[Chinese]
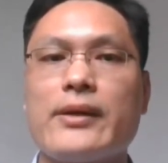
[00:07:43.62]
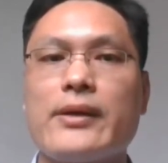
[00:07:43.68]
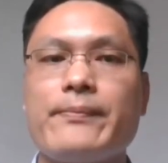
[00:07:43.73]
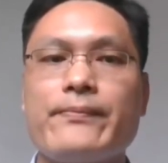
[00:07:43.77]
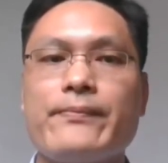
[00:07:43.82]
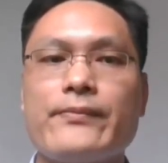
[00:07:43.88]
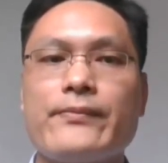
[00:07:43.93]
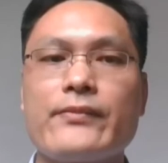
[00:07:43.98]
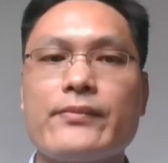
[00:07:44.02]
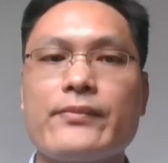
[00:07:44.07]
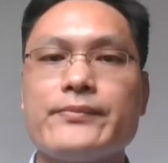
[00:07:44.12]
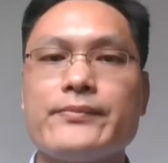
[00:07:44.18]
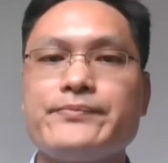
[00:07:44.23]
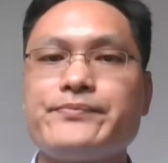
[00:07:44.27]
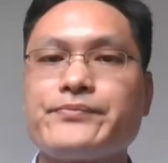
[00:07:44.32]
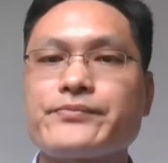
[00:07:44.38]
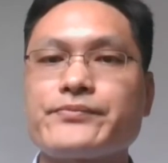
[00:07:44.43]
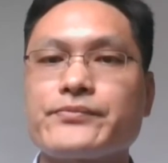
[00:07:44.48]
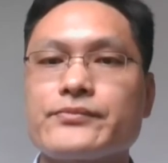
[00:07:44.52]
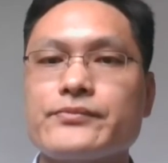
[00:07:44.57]
他们赋
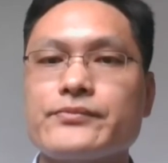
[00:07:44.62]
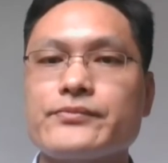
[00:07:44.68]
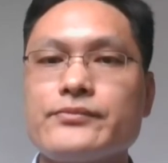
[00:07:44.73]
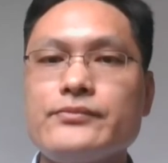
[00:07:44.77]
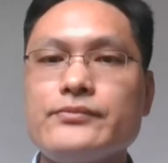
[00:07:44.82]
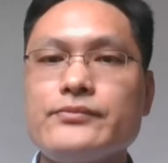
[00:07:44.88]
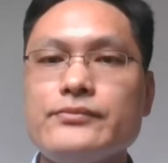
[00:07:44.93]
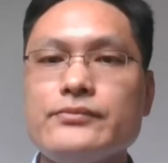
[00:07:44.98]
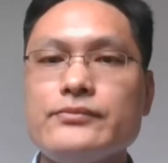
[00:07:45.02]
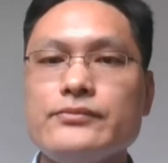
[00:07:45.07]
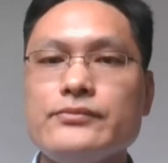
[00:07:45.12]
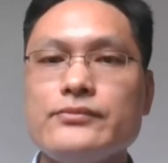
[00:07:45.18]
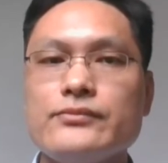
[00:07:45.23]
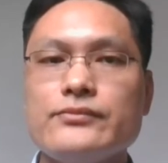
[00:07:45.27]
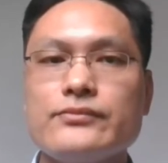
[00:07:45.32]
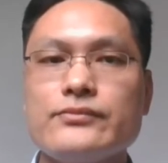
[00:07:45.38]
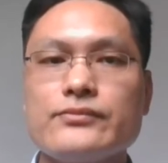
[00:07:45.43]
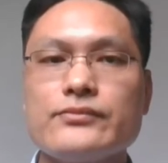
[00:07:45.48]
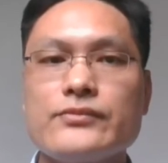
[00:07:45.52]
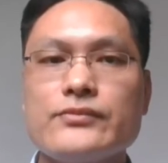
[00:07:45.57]
予了自由意志
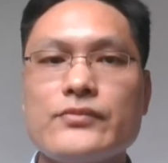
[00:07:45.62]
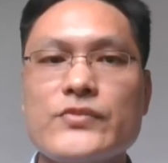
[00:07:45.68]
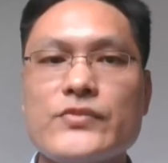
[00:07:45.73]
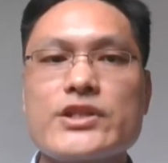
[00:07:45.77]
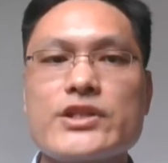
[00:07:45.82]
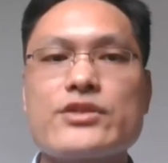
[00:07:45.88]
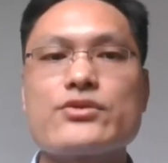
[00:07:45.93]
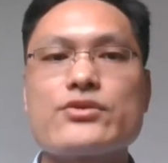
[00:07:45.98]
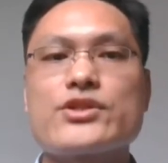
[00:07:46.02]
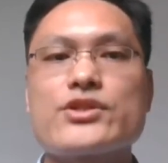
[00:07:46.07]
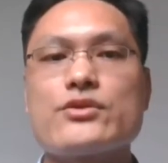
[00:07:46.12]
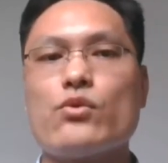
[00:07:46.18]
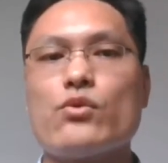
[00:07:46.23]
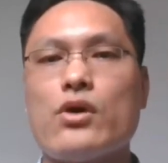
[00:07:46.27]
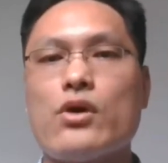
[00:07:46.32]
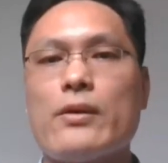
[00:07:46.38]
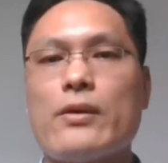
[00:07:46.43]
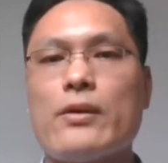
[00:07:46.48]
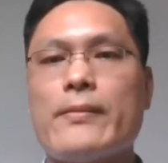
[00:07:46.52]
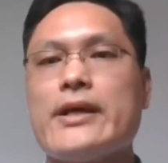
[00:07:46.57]
高大神圣的
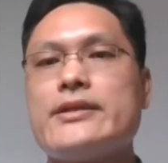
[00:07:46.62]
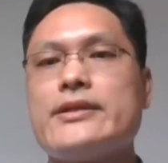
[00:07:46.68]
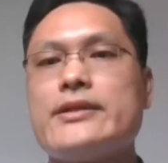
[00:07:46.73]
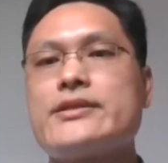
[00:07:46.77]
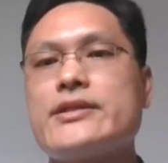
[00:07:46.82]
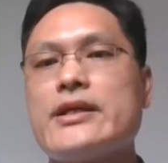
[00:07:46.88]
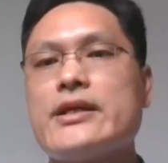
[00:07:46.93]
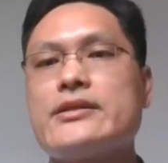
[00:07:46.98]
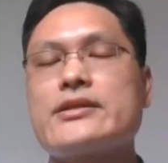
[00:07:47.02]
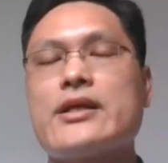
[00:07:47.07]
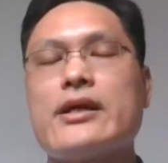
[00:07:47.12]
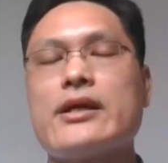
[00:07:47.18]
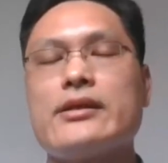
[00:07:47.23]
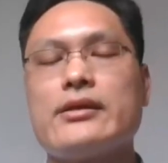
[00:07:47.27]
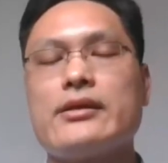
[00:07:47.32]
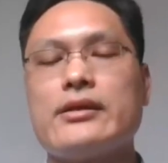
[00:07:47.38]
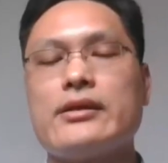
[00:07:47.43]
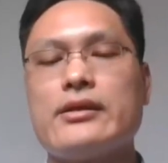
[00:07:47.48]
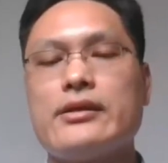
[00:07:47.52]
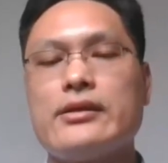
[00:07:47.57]
形象。而
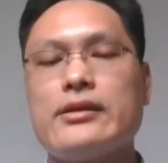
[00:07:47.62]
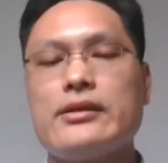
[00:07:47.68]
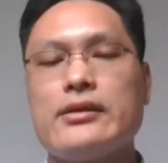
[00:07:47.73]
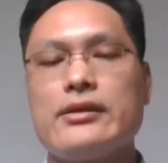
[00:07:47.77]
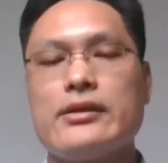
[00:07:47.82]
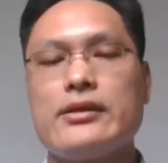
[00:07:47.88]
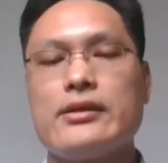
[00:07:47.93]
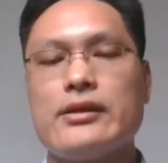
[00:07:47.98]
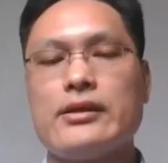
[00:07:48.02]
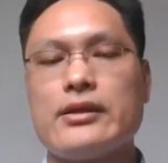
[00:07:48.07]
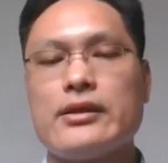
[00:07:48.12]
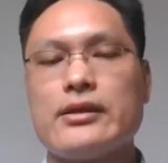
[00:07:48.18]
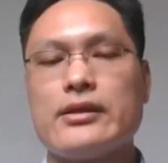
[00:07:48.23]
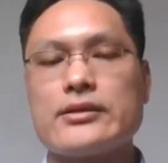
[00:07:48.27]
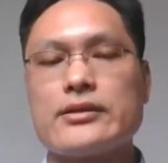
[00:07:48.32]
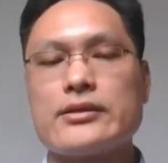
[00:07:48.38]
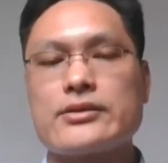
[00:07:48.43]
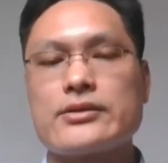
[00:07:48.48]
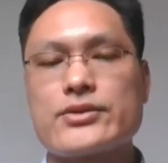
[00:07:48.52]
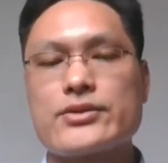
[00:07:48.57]
这种形象呢，
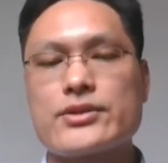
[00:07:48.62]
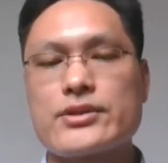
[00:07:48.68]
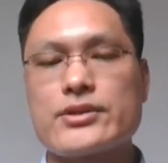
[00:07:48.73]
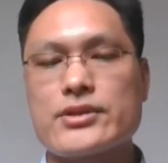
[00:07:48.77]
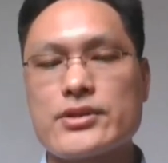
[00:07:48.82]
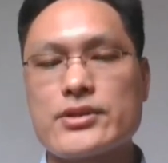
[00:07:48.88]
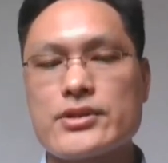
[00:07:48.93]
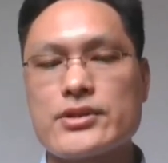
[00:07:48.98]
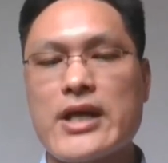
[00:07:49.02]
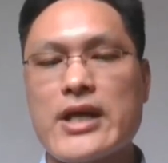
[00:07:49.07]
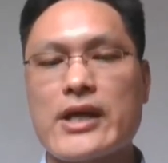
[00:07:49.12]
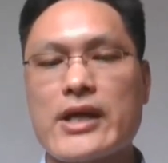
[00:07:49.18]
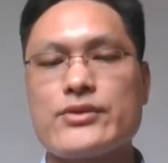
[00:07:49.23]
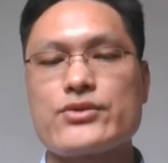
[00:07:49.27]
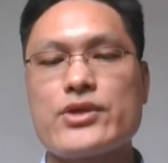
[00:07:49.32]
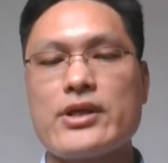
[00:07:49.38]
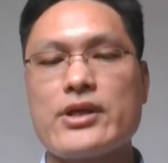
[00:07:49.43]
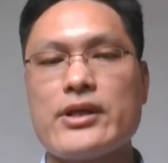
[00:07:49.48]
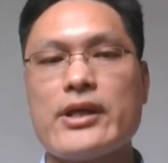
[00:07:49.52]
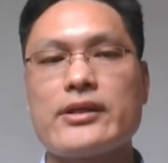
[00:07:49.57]
对于人自
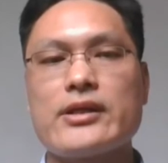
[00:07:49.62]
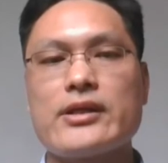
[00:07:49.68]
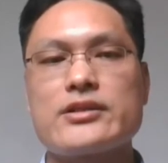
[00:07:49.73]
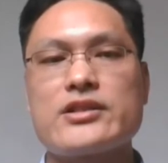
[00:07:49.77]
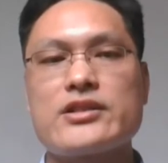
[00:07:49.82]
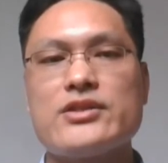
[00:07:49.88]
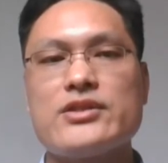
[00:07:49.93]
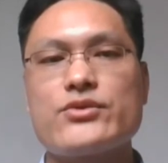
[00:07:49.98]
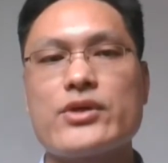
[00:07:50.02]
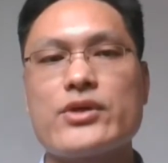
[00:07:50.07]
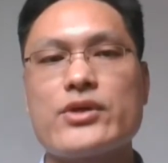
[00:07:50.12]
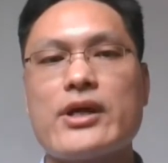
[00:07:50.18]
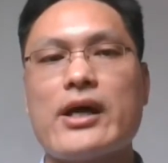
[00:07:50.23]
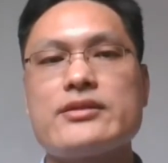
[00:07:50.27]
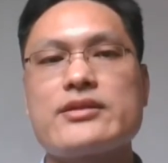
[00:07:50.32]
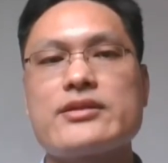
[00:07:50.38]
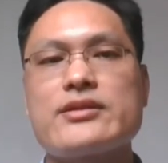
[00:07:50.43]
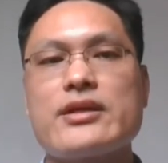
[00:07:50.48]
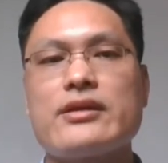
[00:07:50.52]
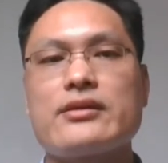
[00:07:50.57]
身，是
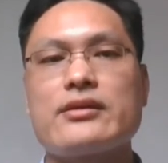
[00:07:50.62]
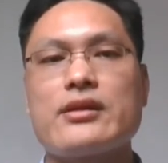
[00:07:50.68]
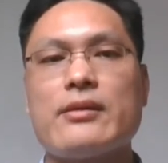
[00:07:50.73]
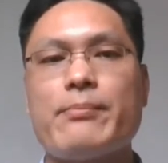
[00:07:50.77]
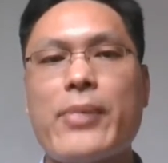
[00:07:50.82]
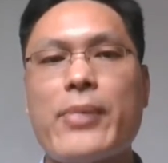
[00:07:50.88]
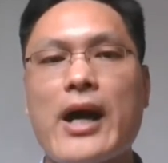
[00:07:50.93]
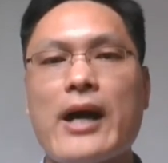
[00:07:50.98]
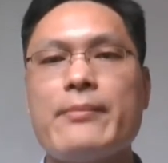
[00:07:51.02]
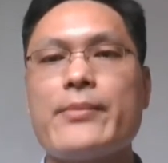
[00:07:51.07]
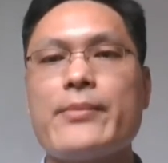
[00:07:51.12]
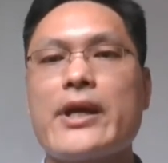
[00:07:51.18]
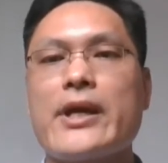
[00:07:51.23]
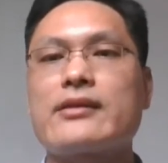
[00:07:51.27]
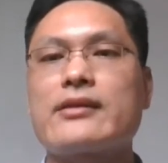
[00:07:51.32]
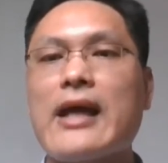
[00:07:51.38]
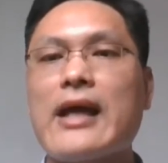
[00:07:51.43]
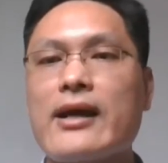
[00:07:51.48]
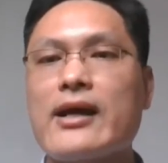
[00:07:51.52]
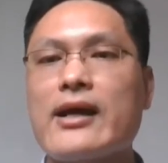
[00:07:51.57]
最重要的故事。
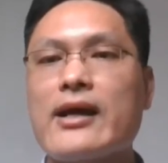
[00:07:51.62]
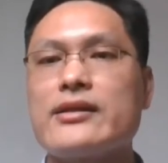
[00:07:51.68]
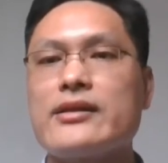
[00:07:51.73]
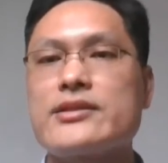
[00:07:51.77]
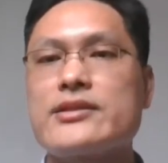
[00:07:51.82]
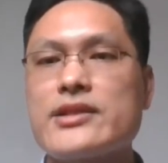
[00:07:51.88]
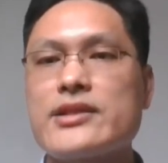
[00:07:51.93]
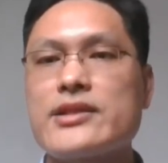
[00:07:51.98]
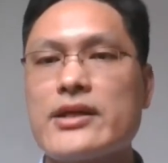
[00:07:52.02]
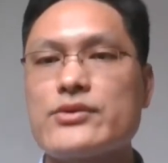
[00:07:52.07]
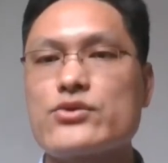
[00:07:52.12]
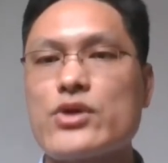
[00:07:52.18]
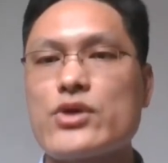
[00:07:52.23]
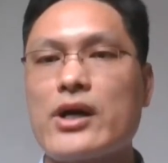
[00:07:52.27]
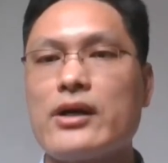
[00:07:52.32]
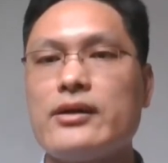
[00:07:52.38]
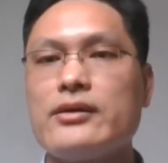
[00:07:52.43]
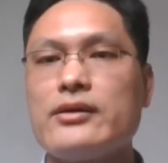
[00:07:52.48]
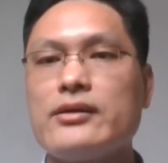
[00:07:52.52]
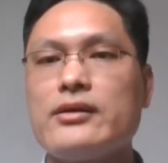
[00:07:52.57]
用康
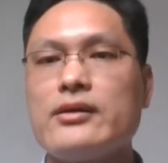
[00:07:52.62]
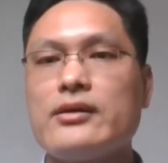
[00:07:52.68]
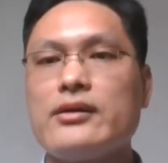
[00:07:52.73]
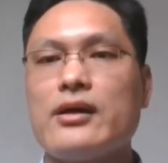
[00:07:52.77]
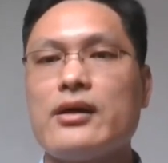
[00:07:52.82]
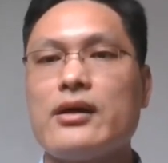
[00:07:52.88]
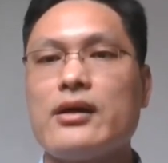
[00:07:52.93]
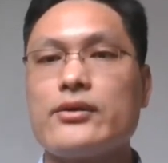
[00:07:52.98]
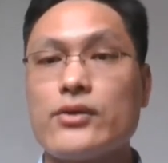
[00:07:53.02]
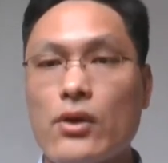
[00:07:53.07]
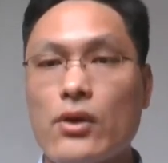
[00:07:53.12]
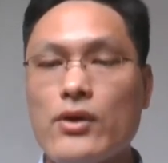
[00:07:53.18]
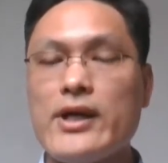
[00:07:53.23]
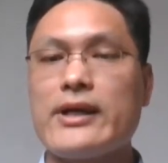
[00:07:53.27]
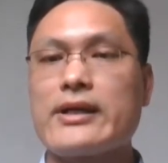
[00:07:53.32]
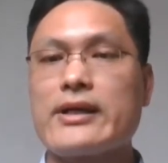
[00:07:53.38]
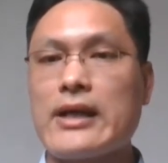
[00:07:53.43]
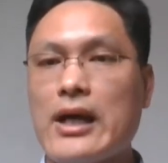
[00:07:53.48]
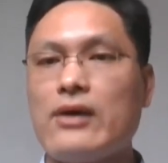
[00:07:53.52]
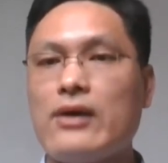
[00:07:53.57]
德的套路来讲，
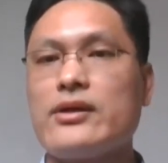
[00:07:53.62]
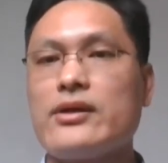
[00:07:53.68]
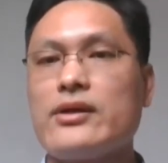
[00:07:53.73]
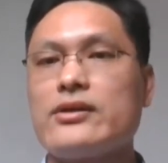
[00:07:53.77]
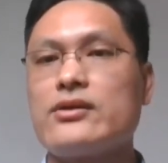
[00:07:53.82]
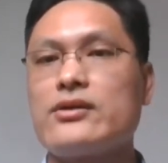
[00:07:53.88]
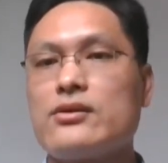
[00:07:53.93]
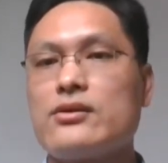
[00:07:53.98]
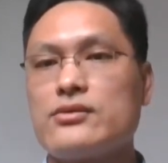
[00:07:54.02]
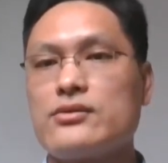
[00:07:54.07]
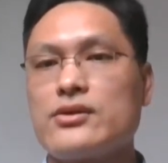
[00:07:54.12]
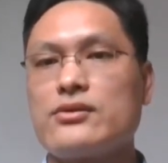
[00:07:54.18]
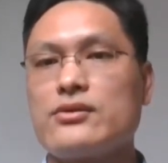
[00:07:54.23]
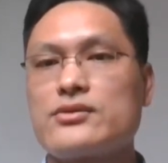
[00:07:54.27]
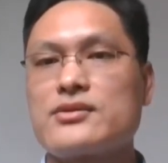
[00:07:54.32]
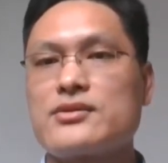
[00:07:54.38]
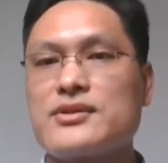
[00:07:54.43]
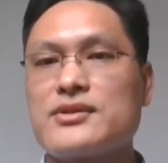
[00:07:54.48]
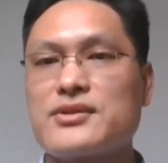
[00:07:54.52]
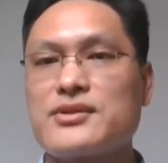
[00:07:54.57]
我们确
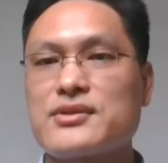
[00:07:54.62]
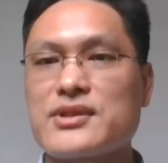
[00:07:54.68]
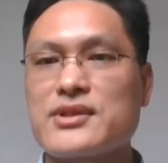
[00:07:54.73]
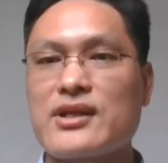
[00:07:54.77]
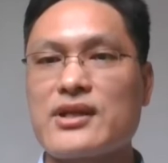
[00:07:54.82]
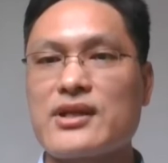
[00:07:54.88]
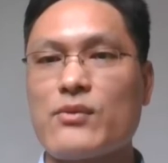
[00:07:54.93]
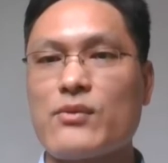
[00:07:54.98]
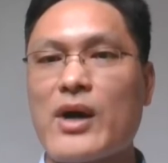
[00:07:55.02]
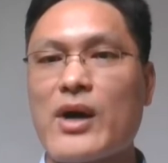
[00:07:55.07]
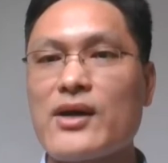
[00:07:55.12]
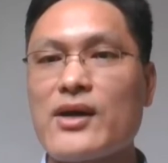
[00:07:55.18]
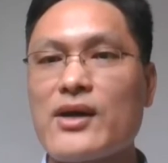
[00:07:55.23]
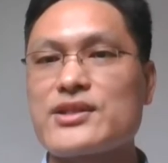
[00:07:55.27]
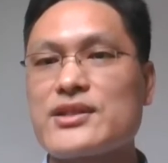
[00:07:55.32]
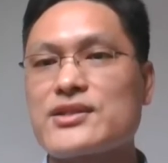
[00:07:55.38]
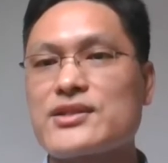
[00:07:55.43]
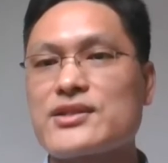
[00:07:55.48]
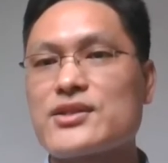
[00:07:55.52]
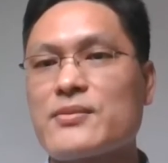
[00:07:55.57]
实不能证明，
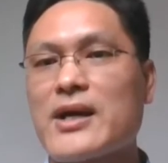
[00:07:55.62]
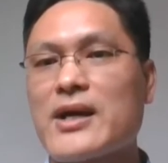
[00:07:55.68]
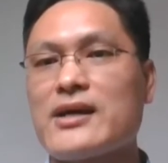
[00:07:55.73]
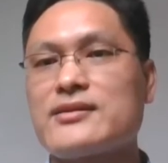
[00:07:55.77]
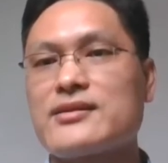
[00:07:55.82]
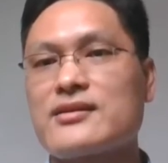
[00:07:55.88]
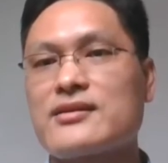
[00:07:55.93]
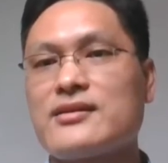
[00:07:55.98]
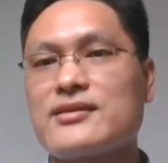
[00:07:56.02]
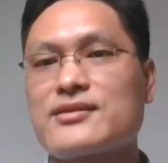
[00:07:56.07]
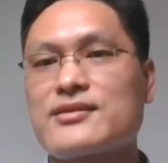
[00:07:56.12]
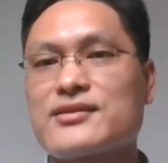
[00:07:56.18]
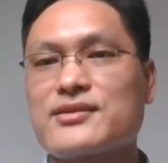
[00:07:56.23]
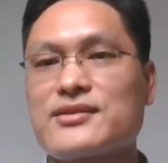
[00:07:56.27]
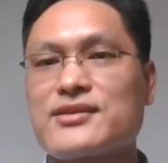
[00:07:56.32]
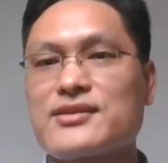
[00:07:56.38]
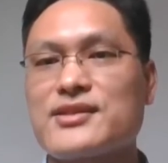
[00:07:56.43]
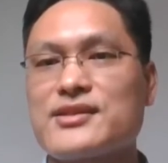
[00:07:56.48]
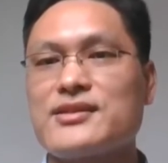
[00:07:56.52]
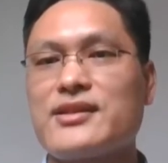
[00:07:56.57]
也不能证
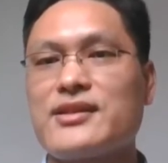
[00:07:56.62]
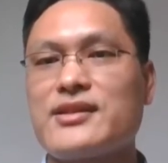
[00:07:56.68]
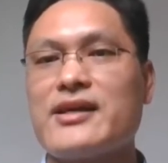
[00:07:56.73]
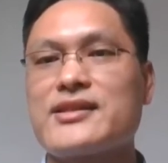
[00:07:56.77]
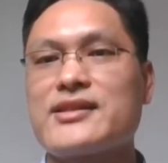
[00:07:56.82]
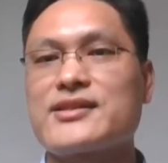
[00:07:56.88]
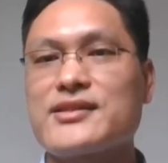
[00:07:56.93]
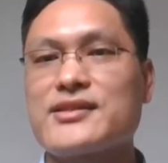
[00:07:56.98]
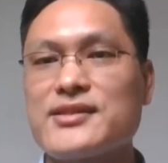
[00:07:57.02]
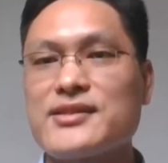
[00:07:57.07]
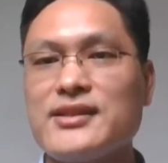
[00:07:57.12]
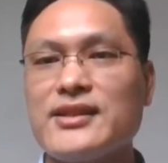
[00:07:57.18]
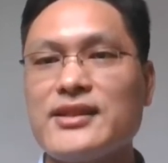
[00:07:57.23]
伪自由意志。